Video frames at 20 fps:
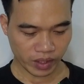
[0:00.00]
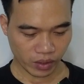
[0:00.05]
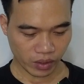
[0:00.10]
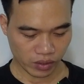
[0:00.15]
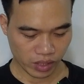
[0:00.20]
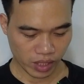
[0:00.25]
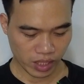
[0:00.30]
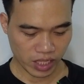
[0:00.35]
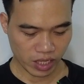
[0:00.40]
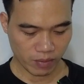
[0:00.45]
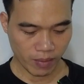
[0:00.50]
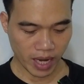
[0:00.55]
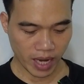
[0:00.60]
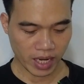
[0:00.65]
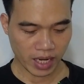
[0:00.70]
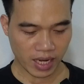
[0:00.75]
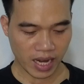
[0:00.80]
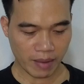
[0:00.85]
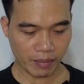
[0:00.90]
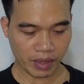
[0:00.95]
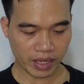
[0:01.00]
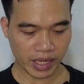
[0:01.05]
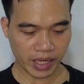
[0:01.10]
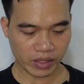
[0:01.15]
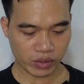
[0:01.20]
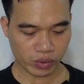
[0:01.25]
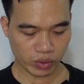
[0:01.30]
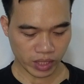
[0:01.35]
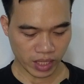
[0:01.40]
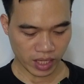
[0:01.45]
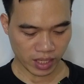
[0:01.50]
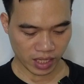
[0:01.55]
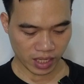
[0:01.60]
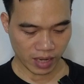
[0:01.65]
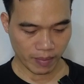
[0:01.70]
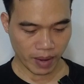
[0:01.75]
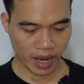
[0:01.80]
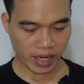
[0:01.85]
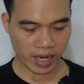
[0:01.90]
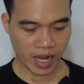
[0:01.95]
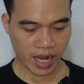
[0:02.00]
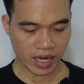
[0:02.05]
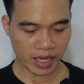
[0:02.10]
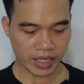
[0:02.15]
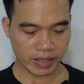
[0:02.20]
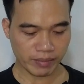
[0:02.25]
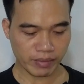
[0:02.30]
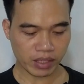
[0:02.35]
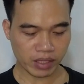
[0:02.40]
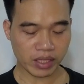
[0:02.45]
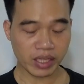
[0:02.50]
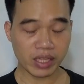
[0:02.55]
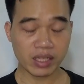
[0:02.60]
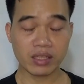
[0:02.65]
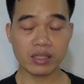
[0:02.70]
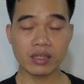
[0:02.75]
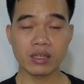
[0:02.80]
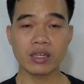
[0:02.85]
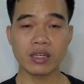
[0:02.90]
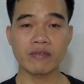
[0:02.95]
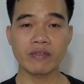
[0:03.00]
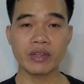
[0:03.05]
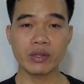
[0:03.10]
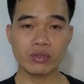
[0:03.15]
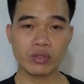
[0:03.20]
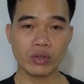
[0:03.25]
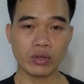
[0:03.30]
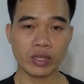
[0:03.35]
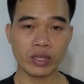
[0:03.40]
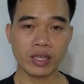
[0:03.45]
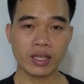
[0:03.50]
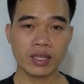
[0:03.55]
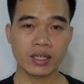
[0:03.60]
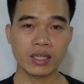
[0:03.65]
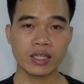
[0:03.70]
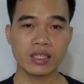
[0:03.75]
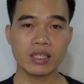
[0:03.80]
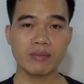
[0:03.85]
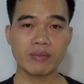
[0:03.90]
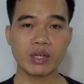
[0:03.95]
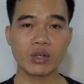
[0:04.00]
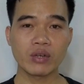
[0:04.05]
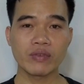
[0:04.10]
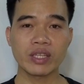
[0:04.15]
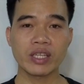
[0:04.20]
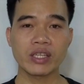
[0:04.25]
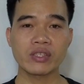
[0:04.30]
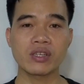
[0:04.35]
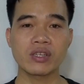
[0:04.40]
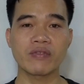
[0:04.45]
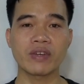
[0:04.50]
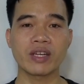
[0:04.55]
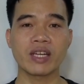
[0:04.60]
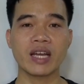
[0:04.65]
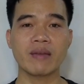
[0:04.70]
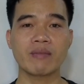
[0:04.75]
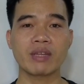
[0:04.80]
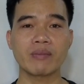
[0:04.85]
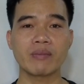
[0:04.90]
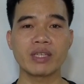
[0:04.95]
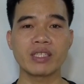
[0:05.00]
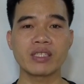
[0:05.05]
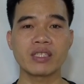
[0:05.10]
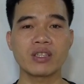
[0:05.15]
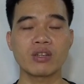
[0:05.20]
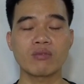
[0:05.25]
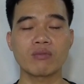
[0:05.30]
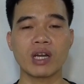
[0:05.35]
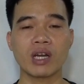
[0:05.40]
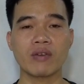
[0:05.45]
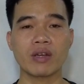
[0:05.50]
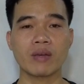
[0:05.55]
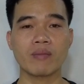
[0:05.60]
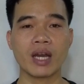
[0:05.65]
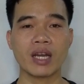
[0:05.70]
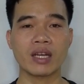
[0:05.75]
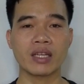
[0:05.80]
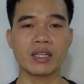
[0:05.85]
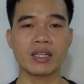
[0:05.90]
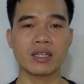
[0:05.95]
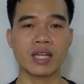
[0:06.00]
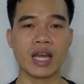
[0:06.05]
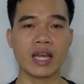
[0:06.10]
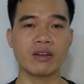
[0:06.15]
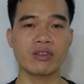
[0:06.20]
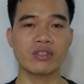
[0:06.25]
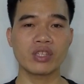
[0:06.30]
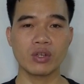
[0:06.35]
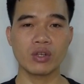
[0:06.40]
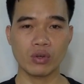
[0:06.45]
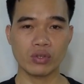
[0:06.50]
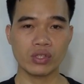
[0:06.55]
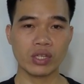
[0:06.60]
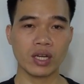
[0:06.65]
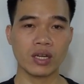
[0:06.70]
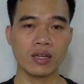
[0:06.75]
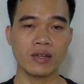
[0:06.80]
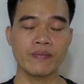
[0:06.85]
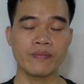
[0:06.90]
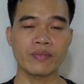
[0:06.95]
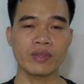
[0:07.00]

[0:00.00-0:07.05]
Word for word: có rất nhiều bạn đang làm cái này rồi nhá các bạn đã kiếm được tiền từ lượt view rồi thế nhưng mà đối với thị trường Việt Nam thì mình xin thông báo với các bạn hiện tại nó chưa hỗ trợ